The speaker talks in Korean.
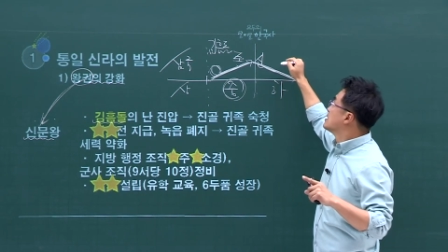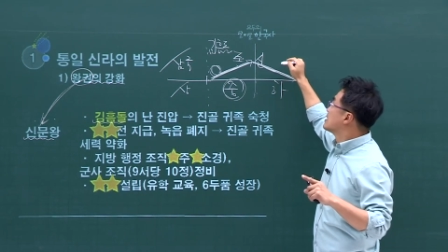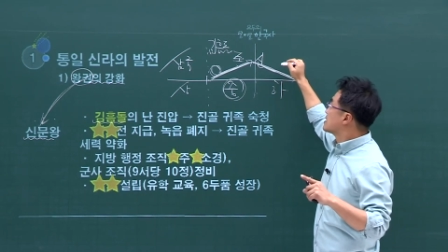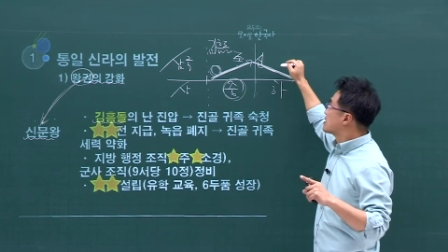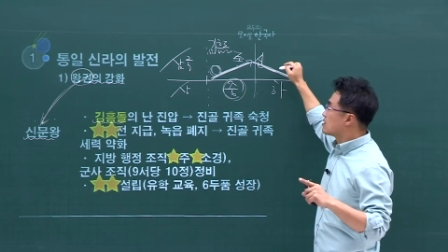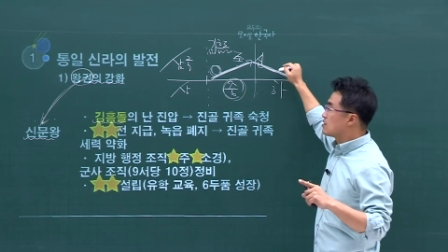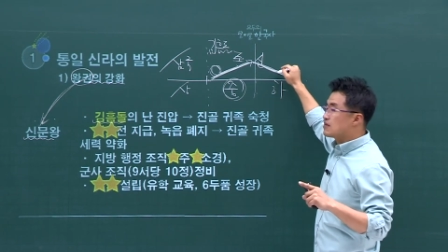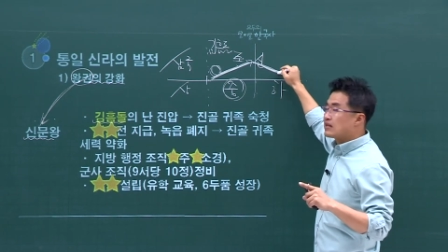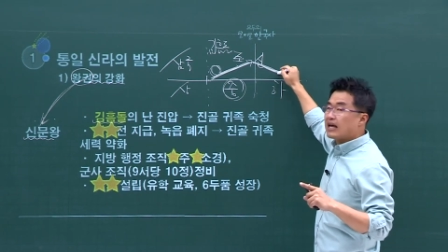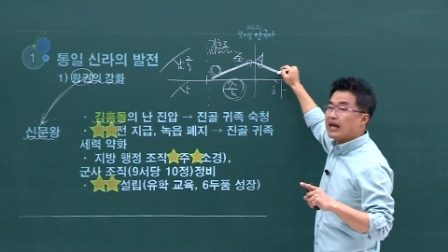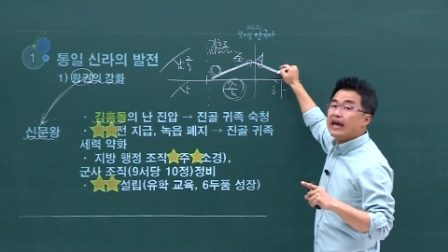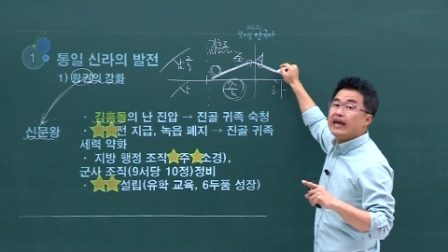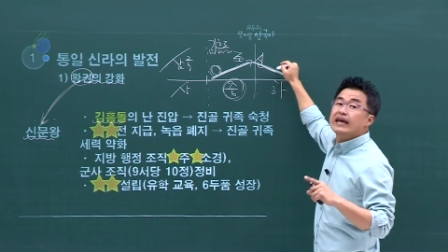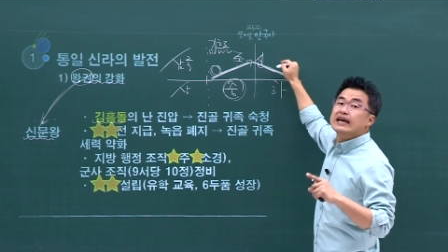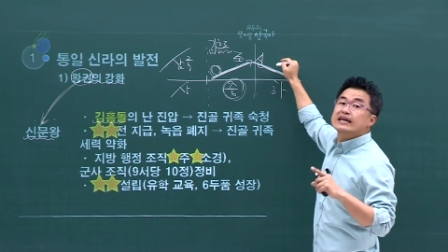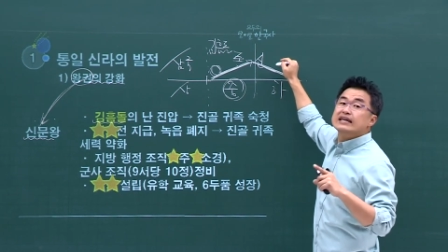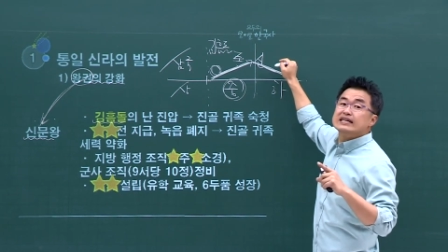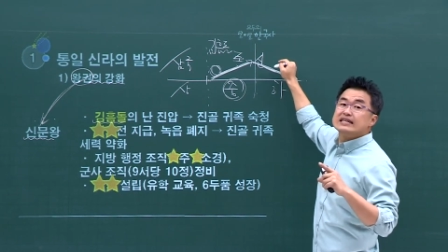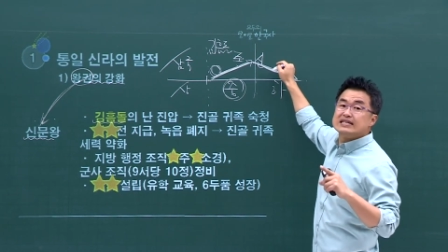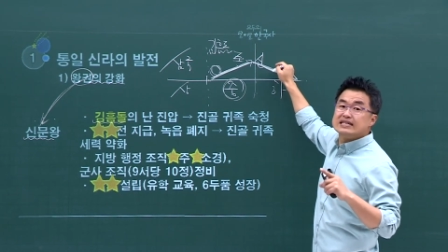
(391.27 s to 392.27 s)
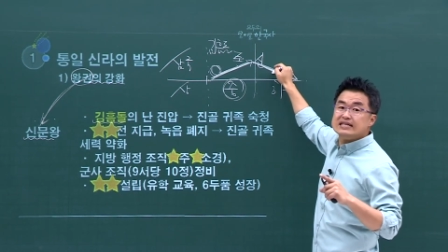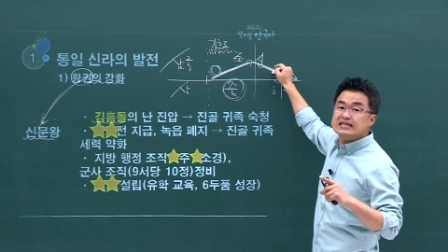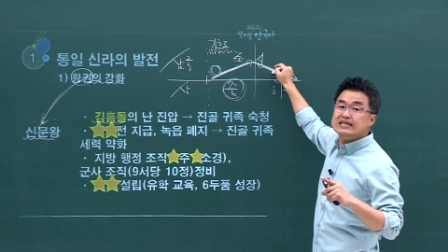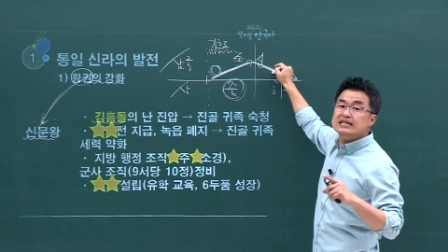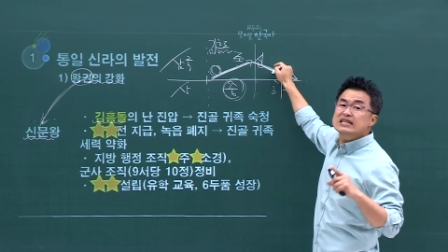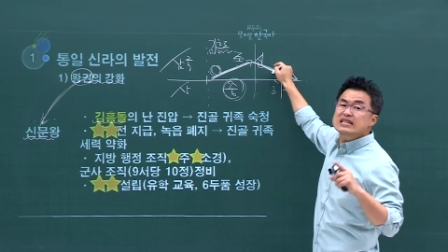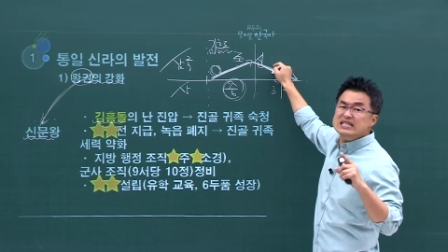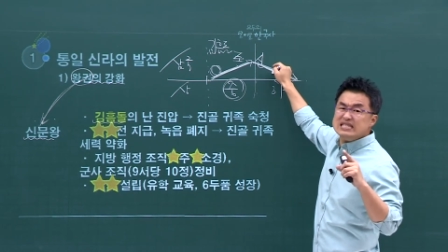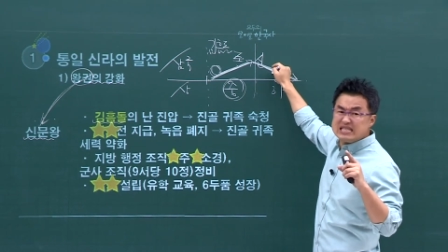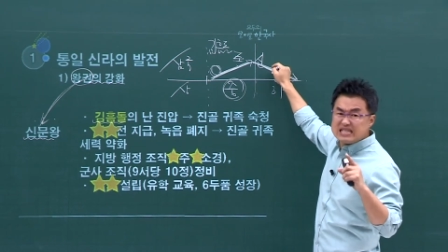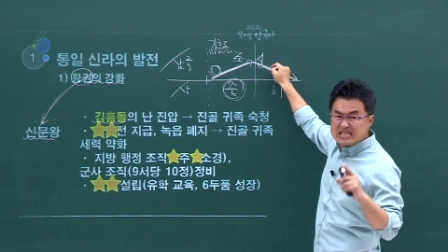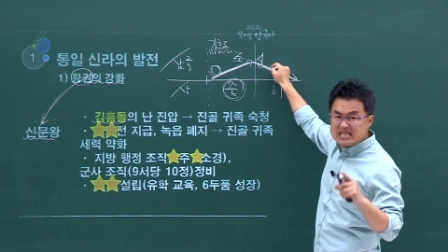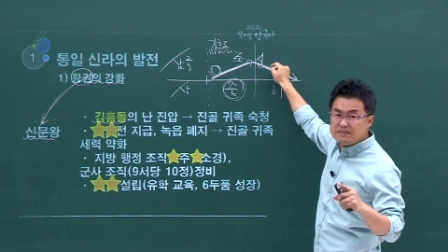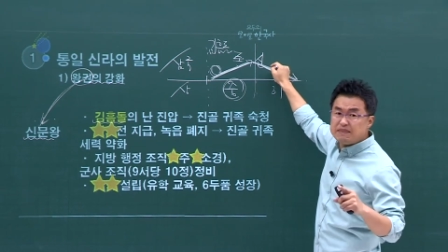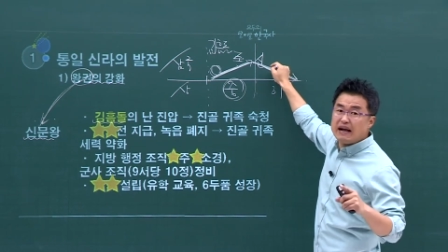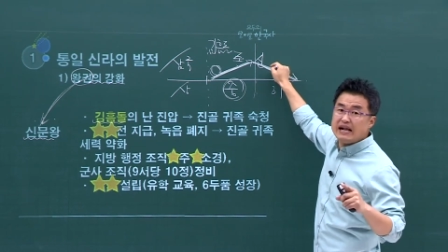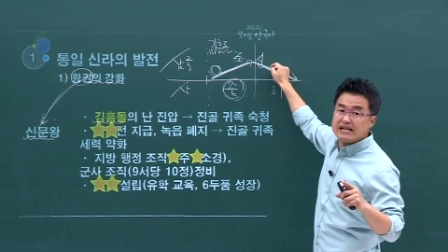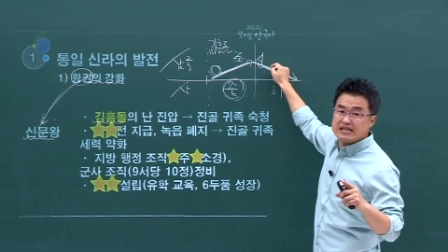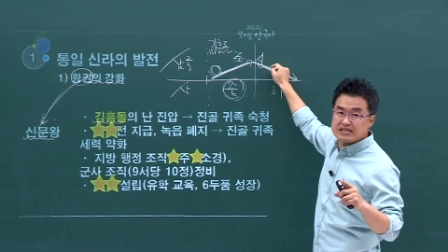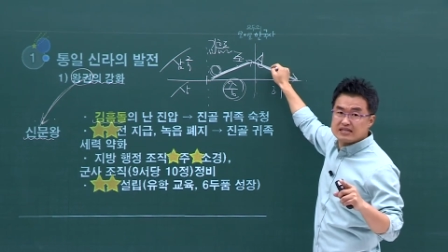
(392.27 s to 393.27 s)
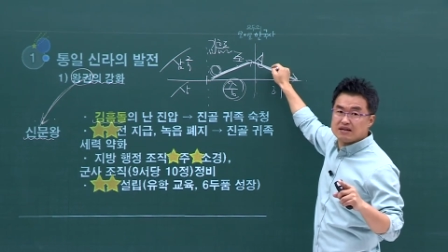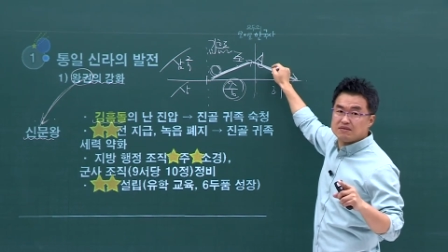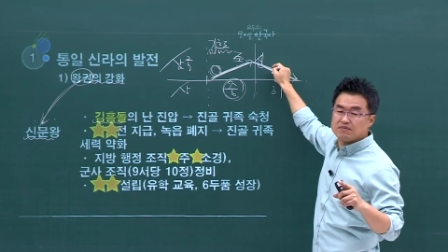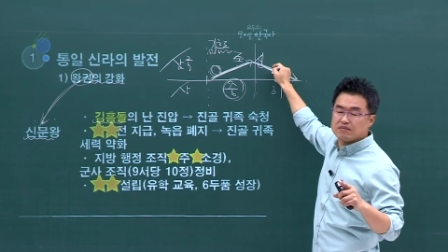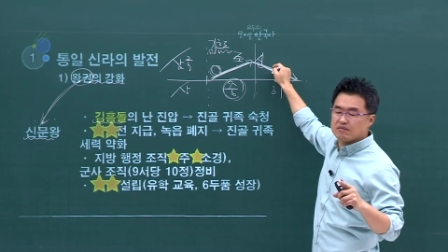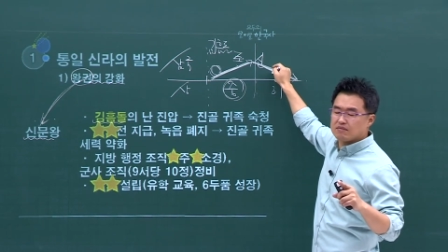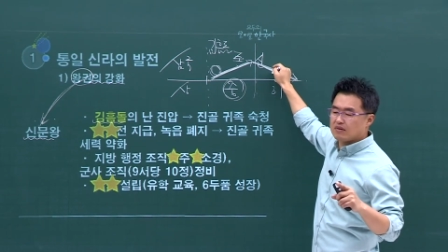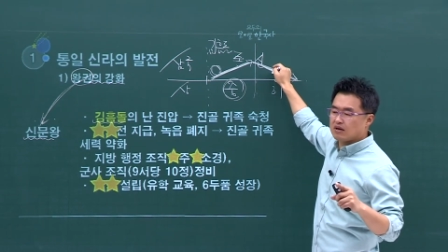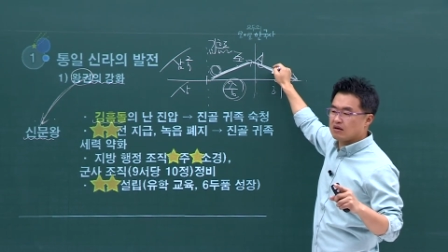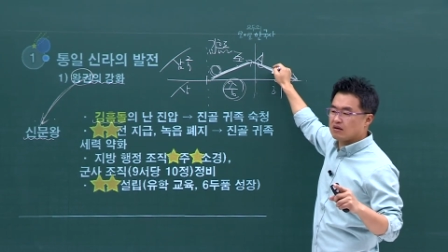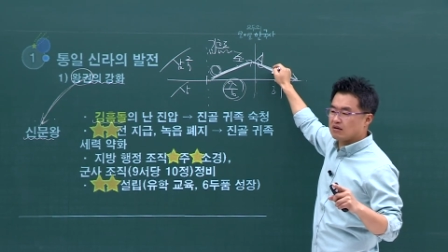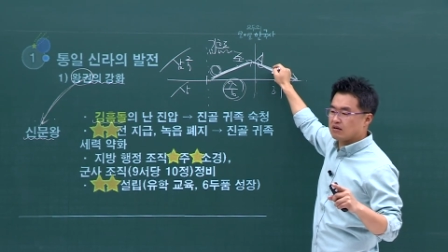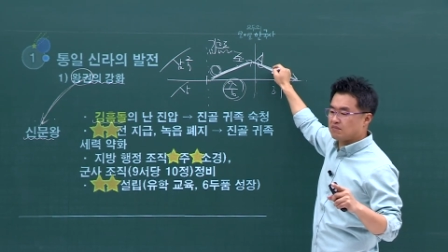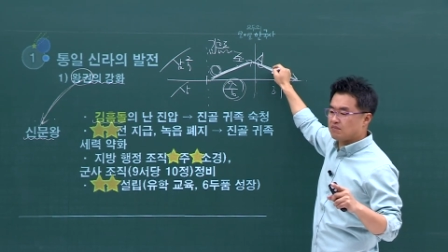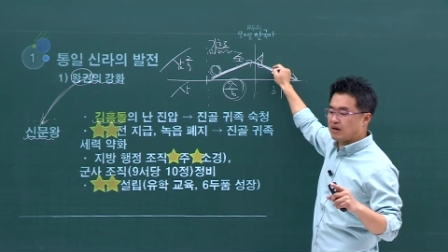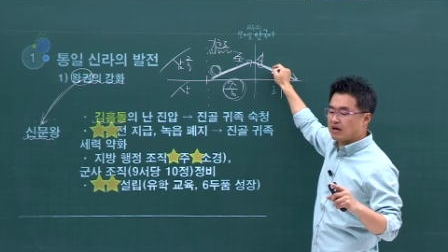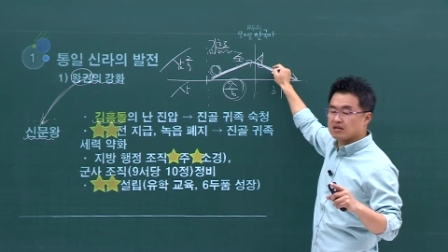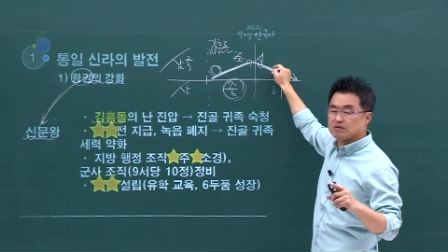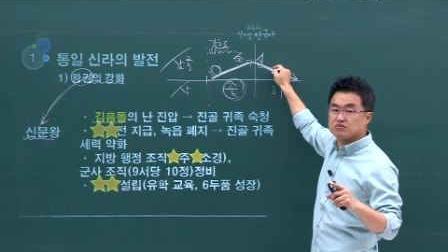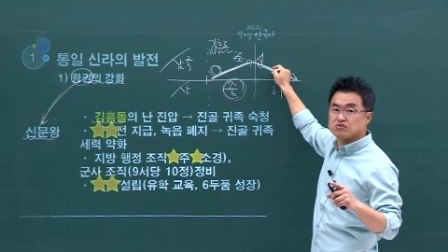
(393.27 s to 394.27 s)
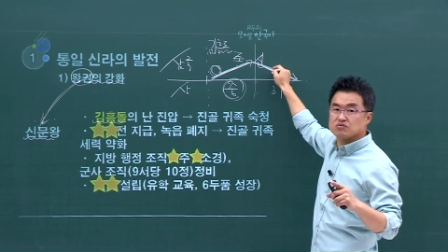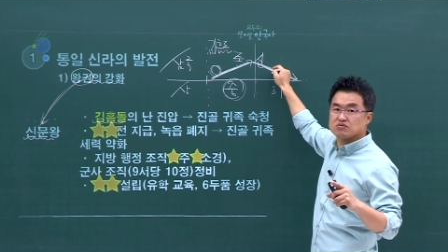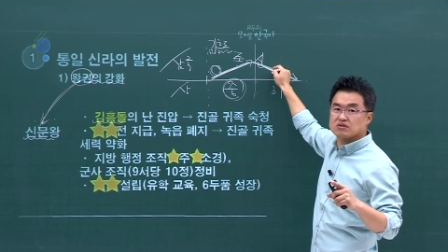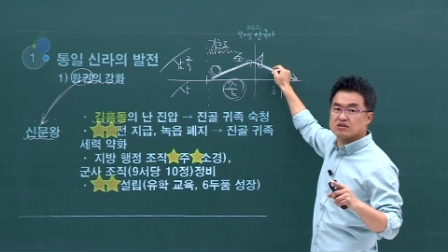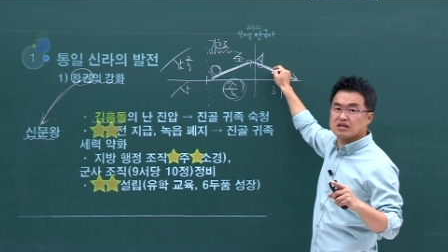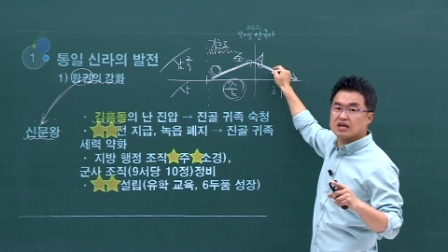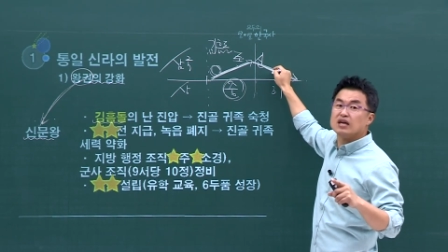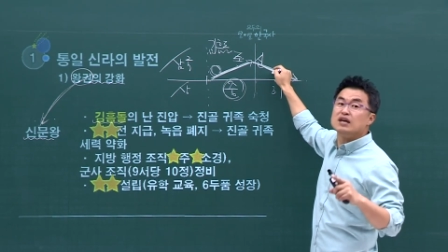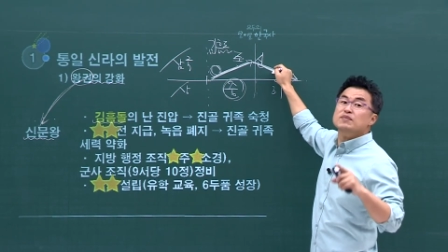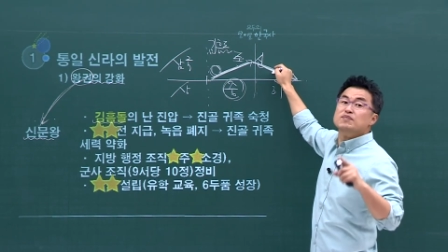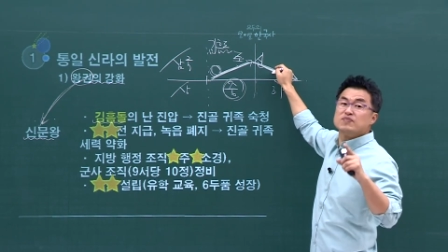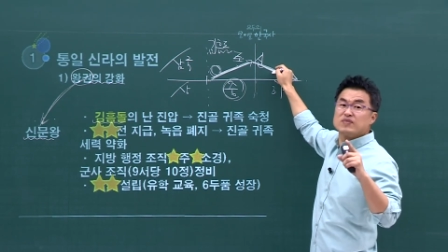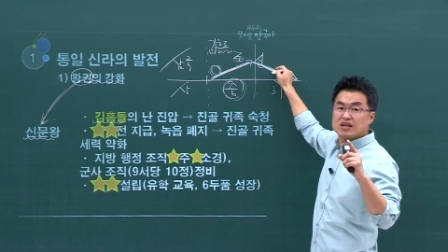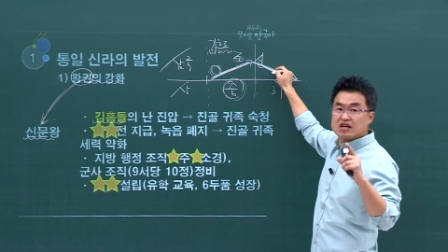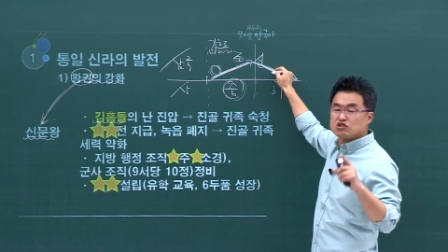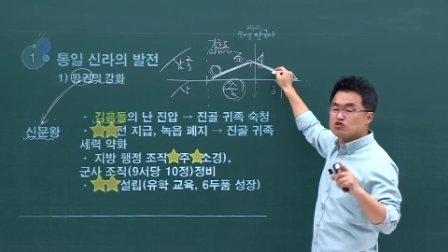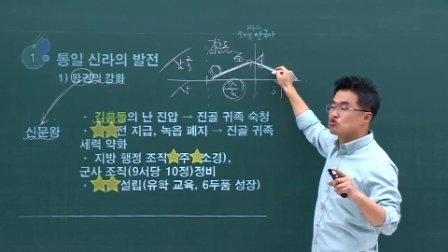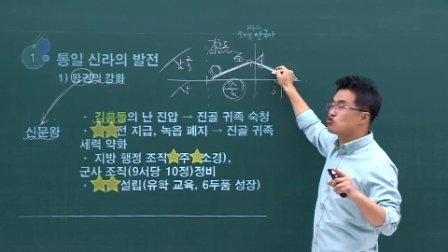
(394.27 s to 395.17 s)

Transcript: 그런데 그 시발점, 아, 발음 좀 그러네. 그